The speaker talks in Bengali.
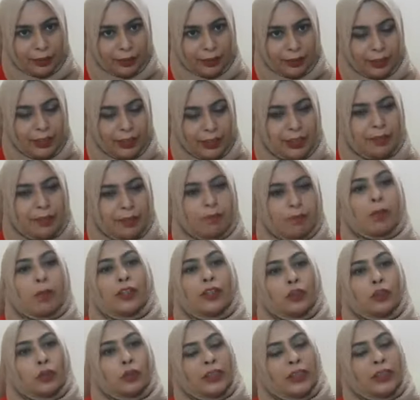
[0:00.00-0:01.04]
হ্যাঁ বা
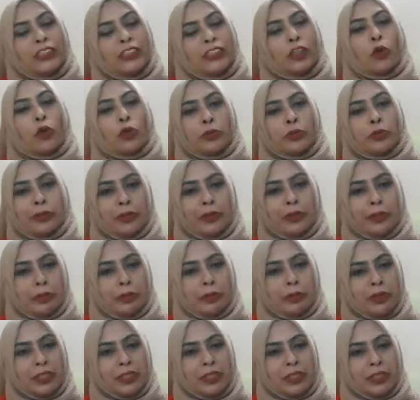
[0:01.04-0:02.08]
তোমার যে কষ্টটা
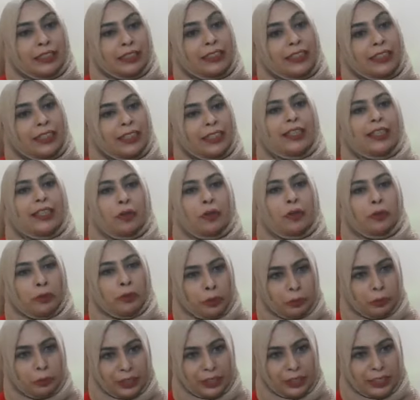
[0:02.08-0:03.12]
হচ্ছে এটা কি কারণে
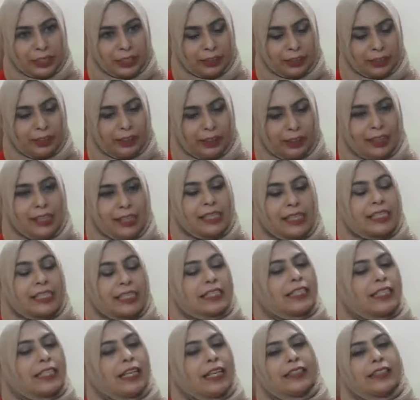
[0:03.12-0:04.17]
হয়েছে
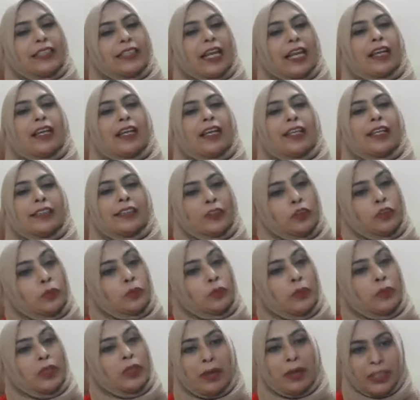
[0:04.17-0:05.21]
সেই জায়গাটায় তুমি
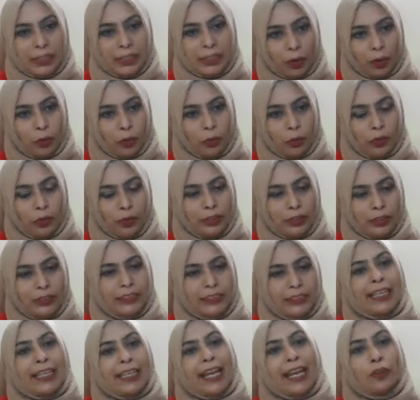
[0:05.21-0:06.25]
এবার যাও যে
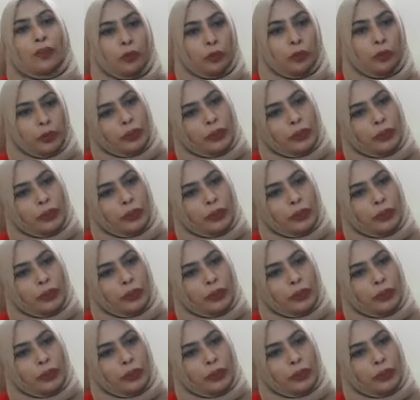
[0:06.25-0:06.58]
কেন হয়েছে